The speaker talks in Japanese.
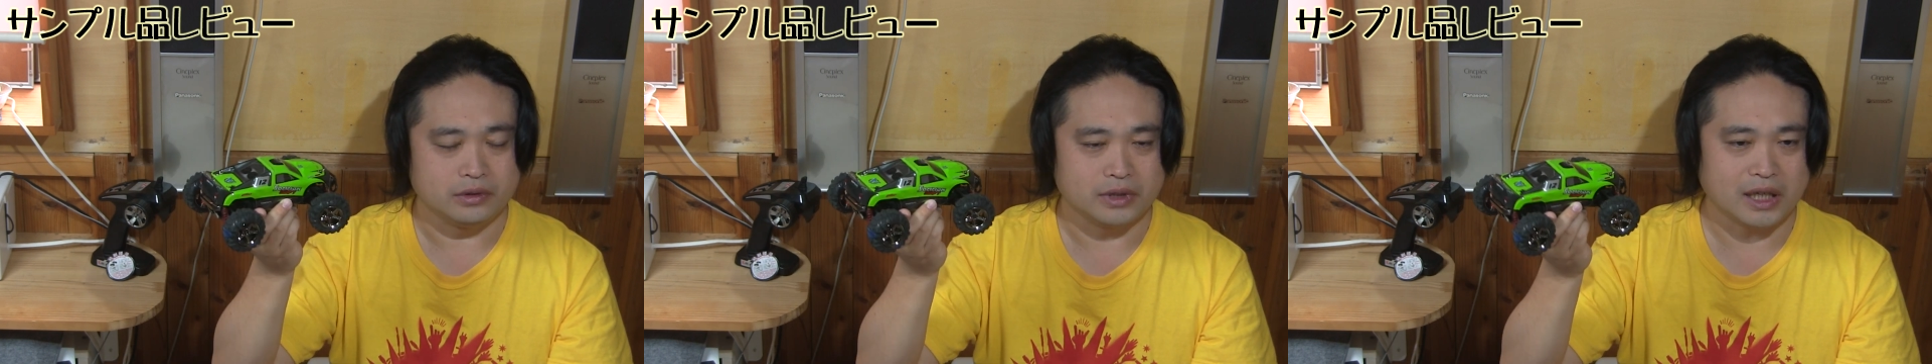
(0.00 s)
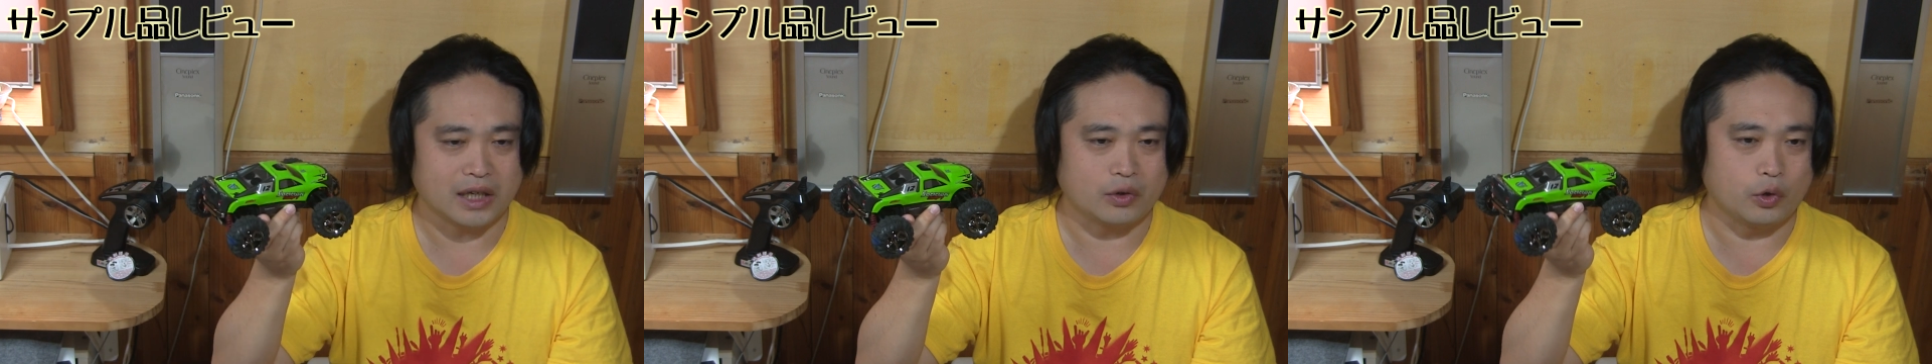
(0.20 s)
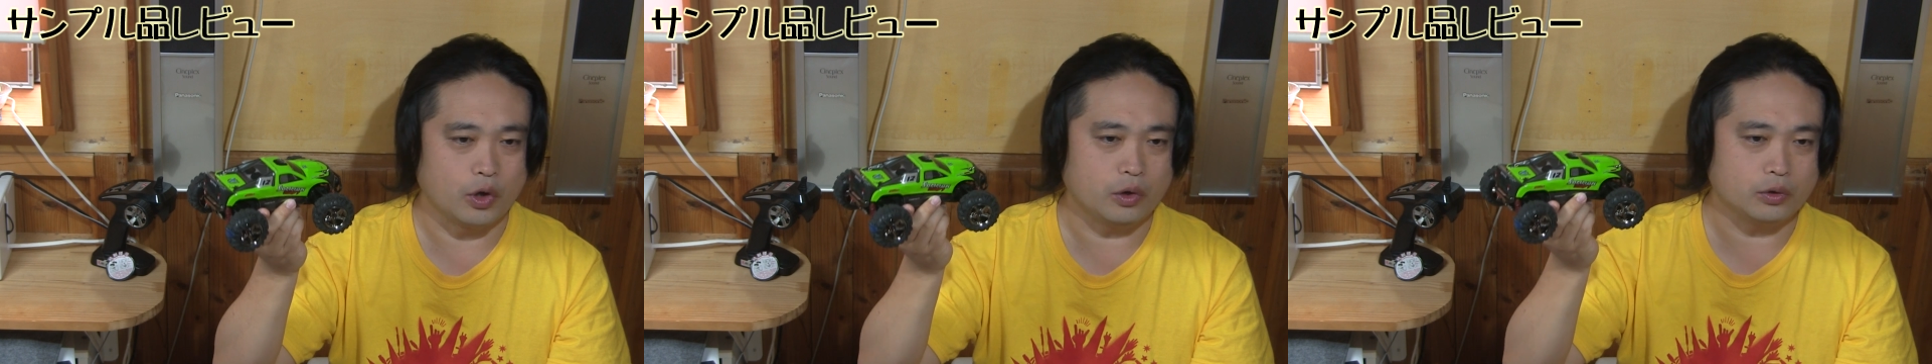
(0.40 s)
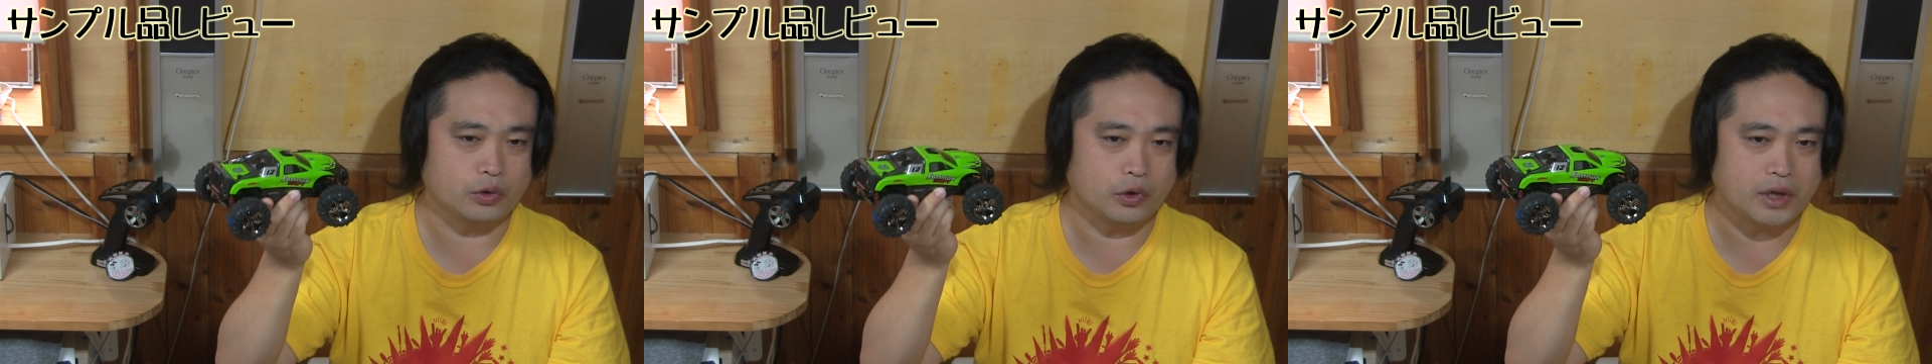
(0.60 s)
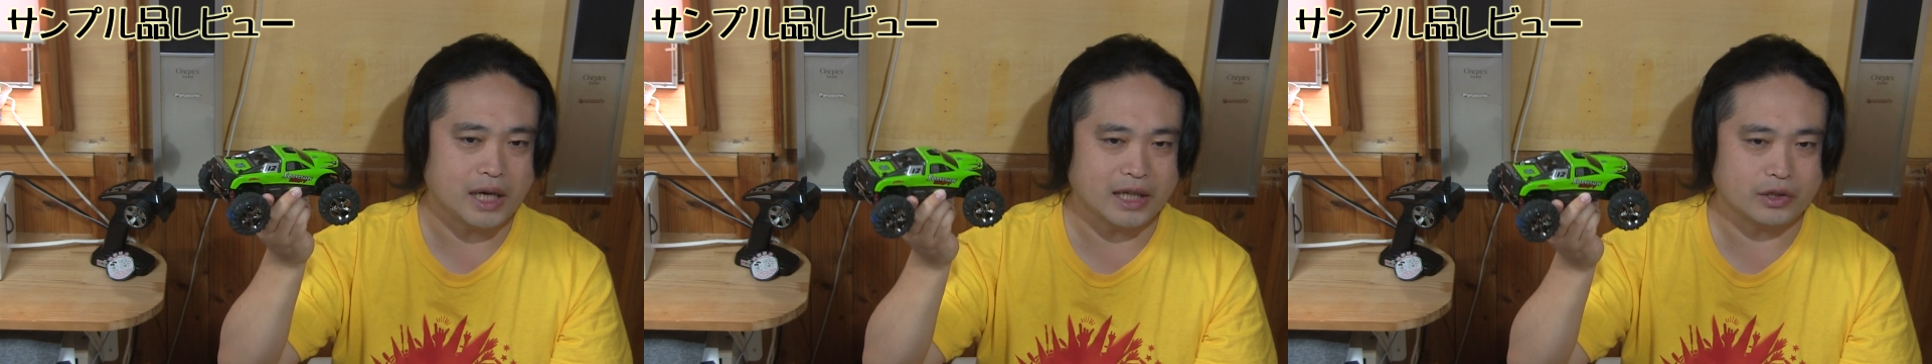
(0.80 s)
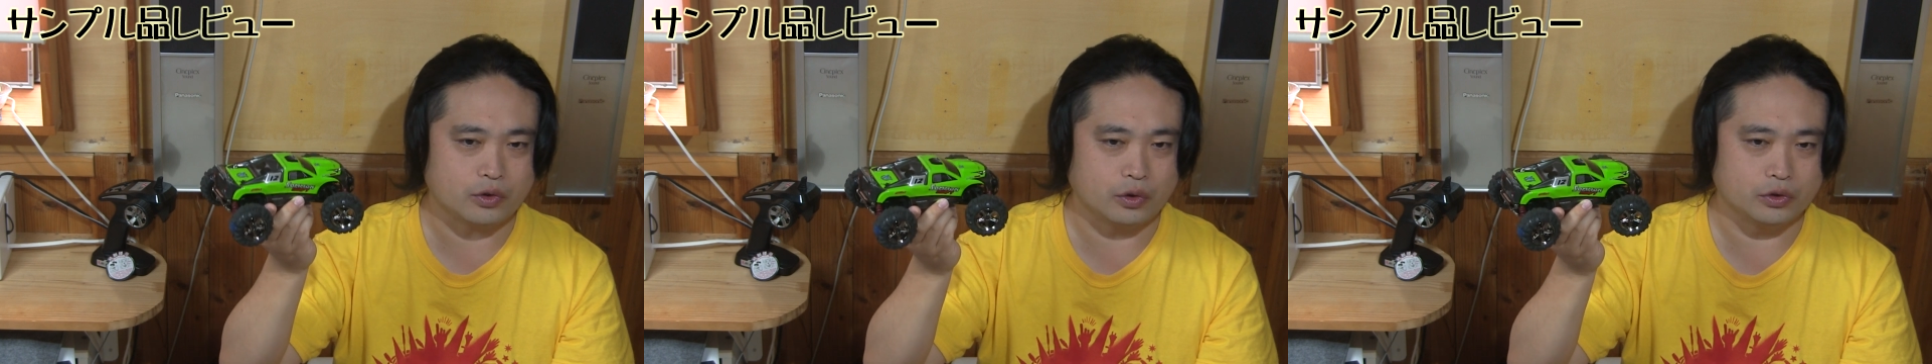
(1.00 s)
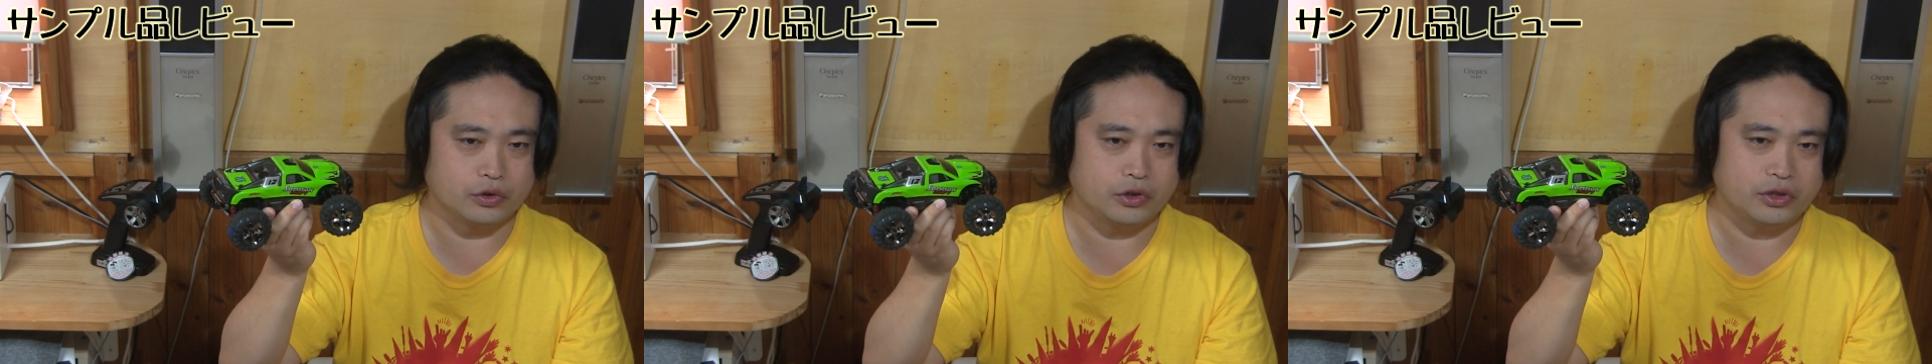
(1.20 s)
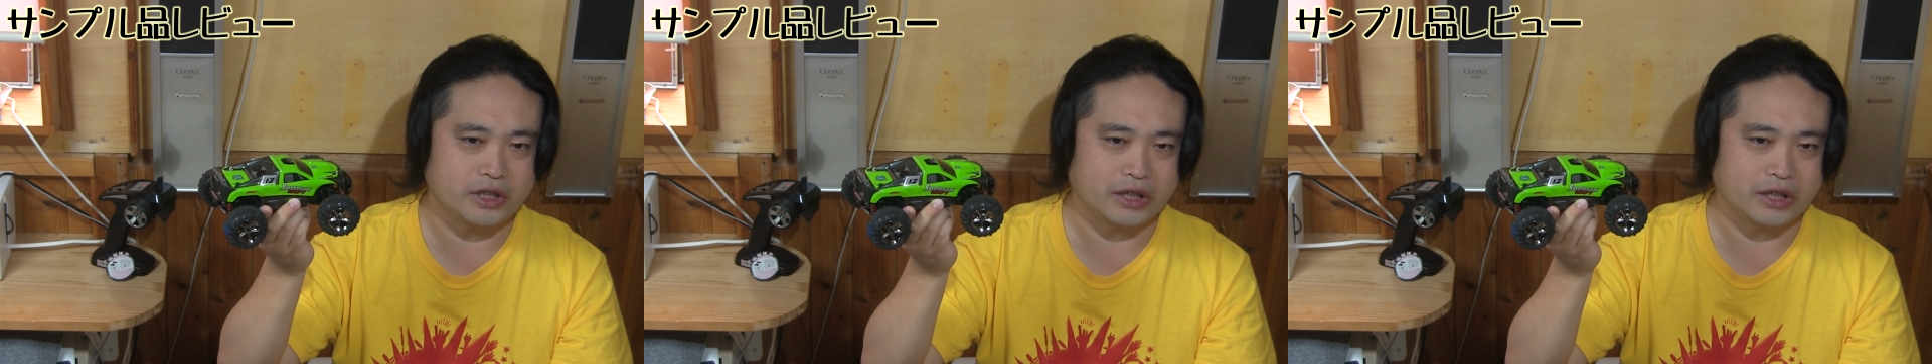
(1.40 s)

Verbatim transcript: ただこれをトイラジコンと言っ